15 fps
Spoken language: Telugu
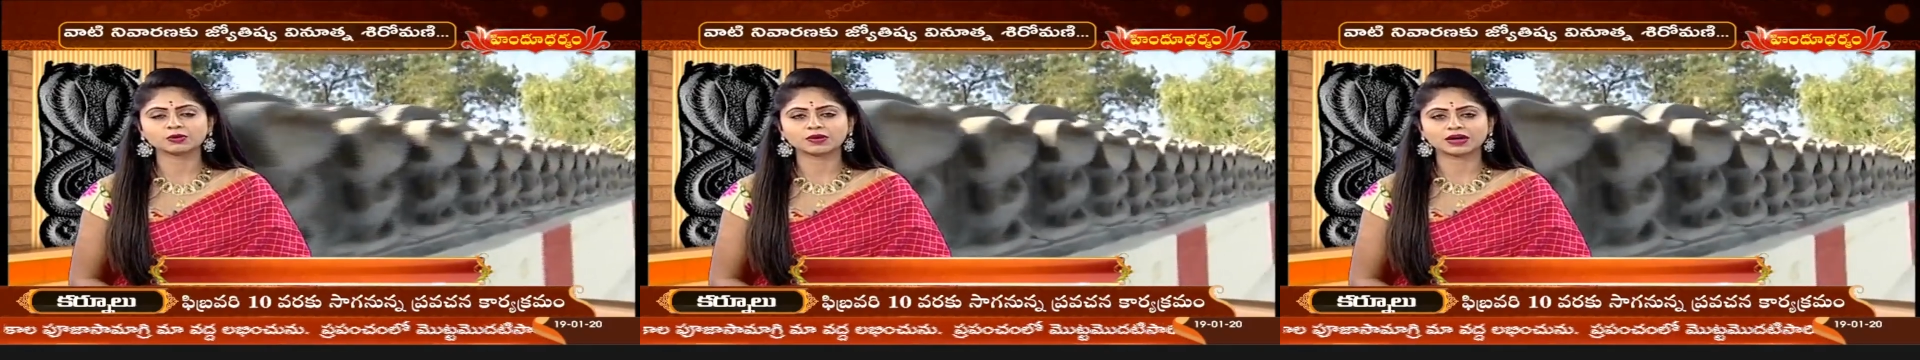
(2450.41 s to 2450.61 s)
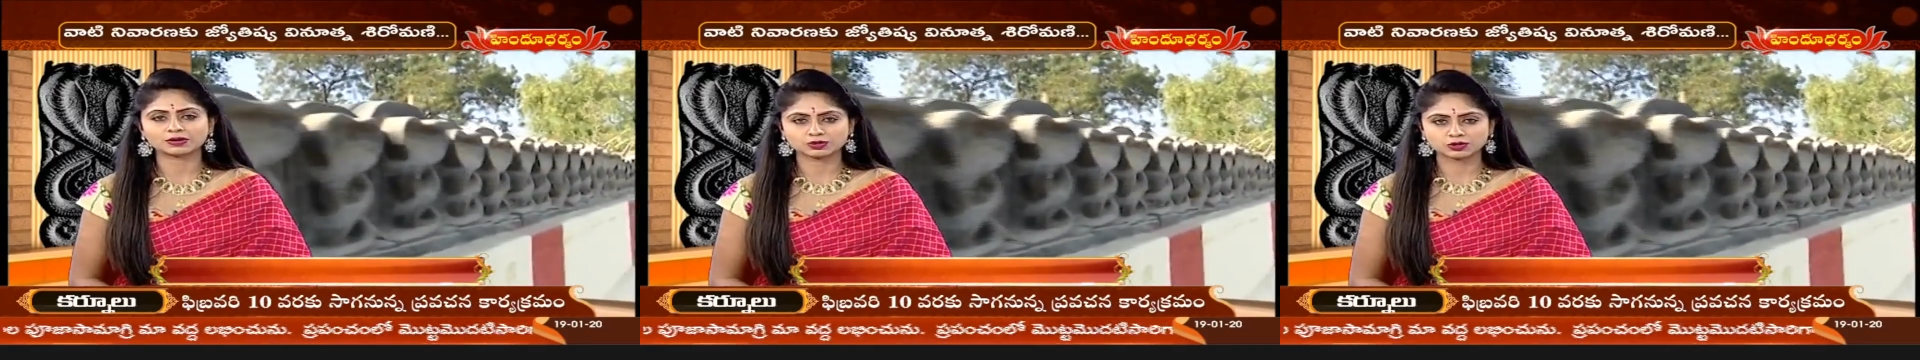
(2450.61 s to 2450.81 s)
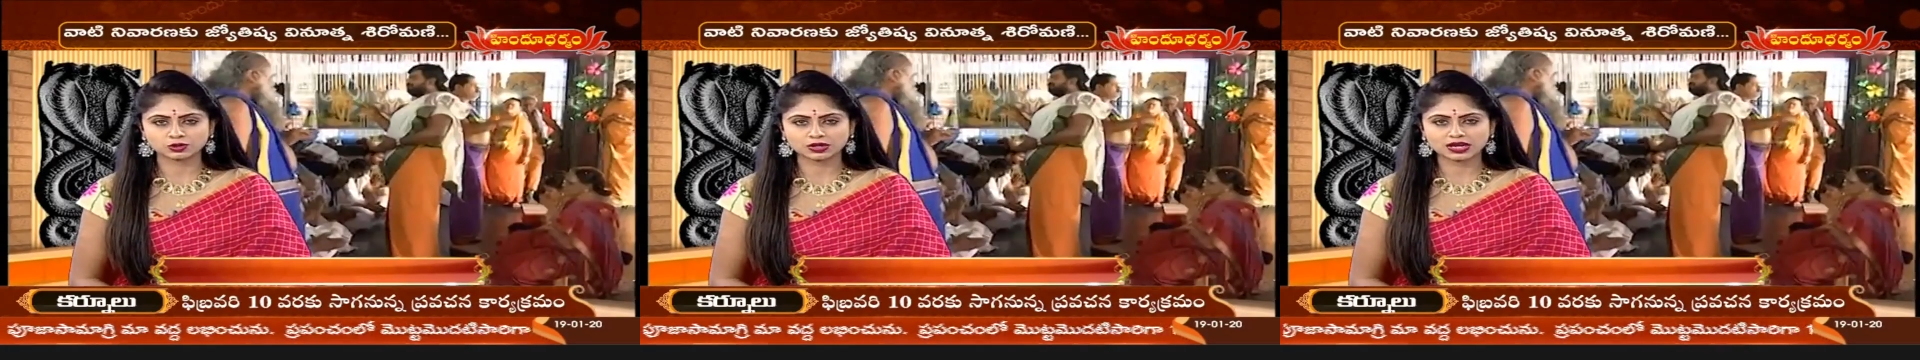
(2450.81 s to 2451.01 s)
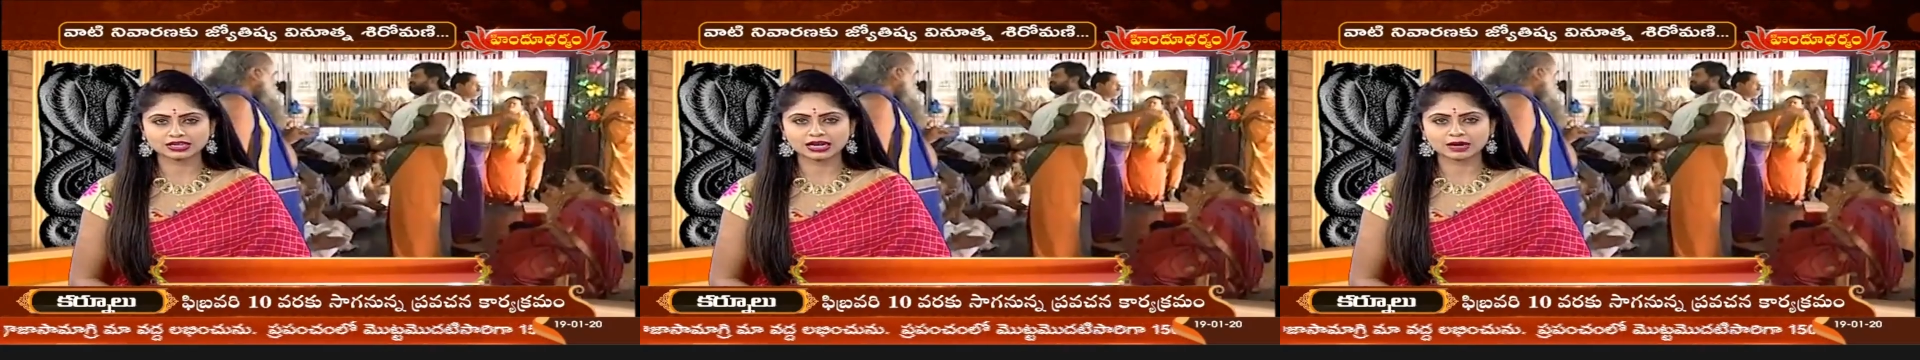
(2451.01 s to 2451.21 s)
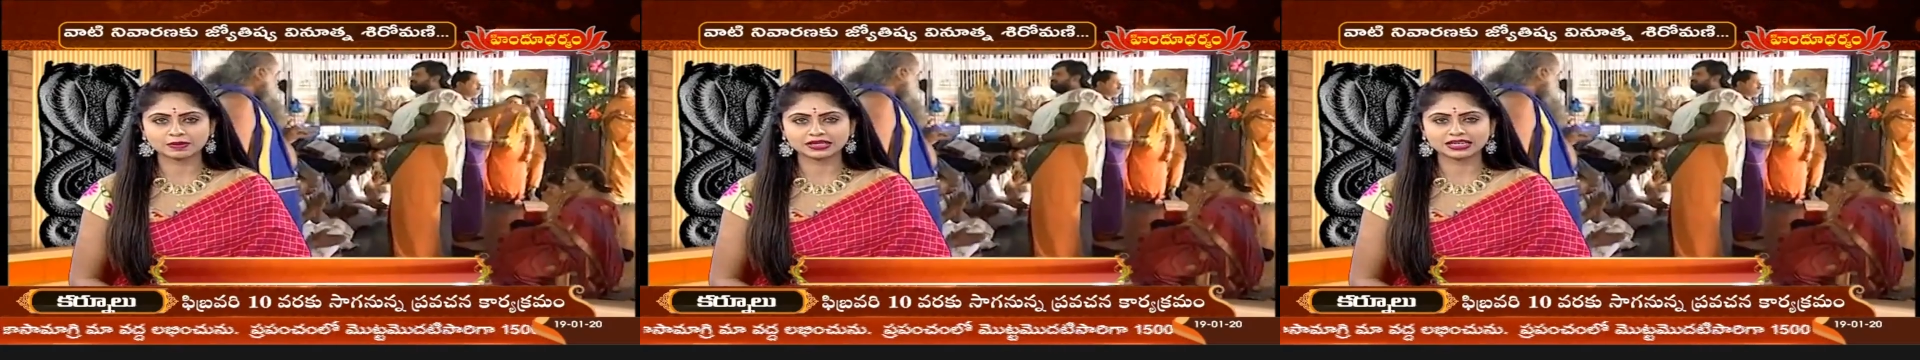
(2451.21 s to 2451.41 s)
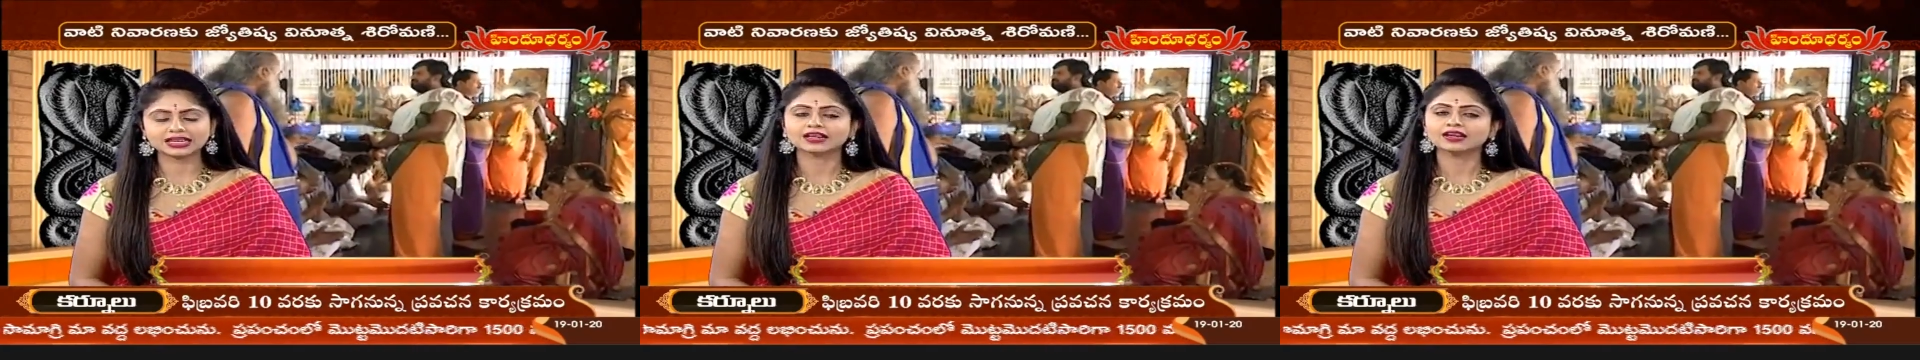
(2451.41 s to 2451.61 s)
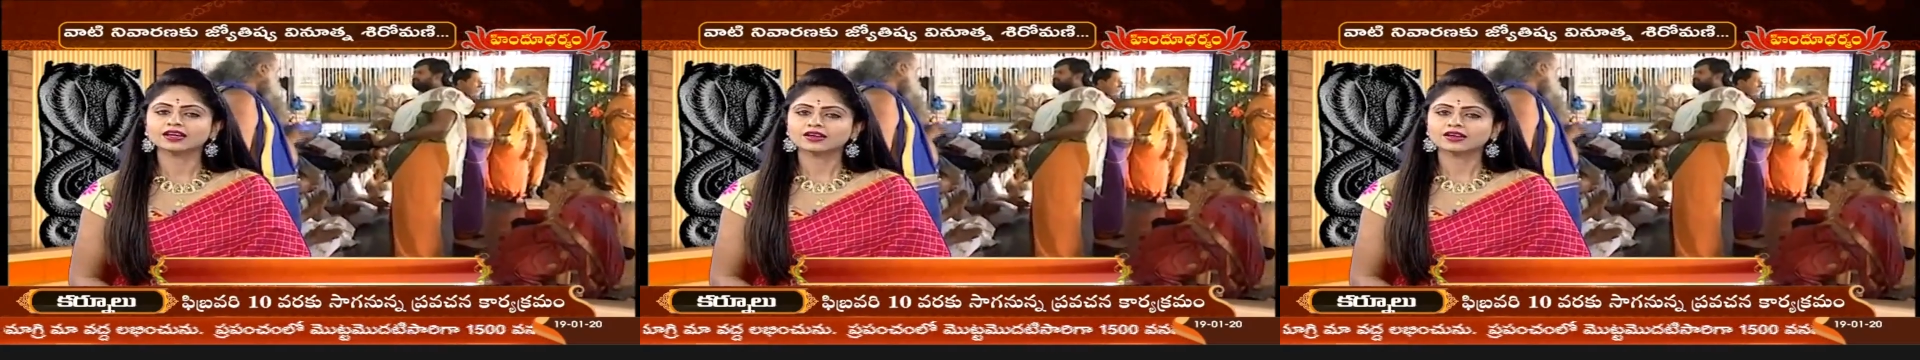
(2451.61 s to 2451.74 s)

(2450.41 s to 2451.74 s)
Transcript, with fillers: గురువు గారు వస్తున్నారు కాబట్టి